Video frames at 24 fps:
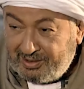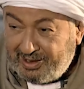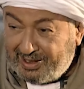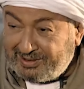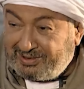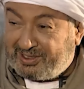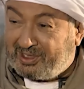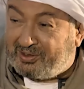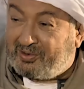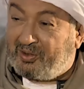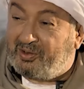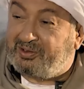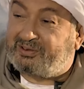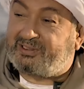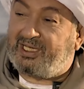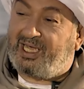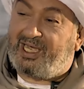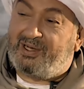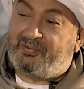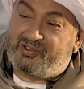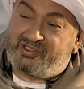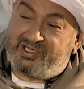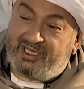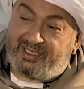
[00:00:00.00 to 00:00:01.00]
اديك قلتها
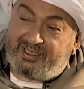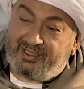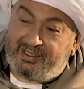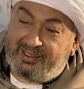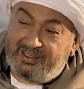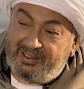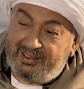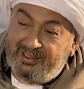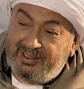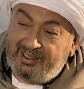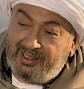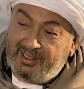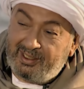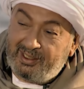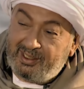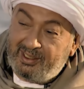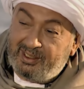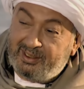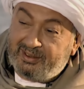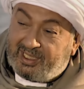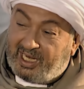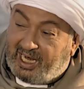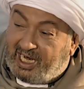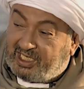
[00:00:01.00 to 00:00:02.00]
يا ابو ذكري
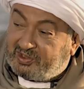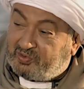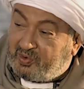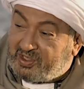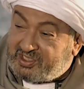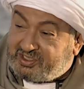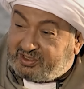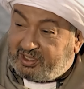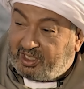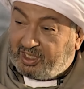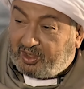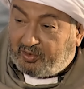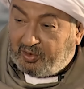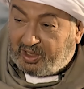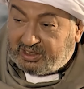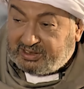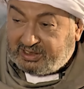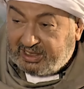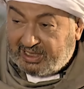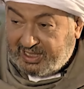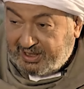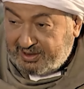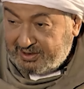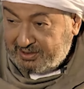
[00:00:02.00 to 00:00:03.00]
قاعد وسط
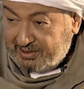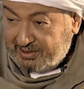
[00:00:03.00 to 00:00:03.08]
الاخوات ليه